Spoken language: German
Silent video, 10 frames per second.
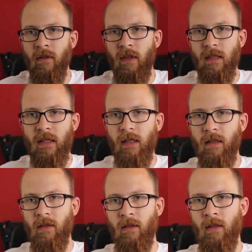Wie ihr
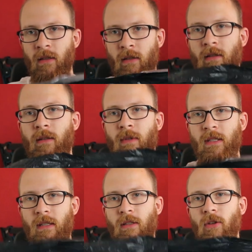seht, ich habe
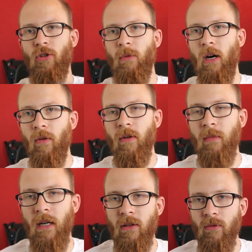das Ganze auch schon mal aufgemacht,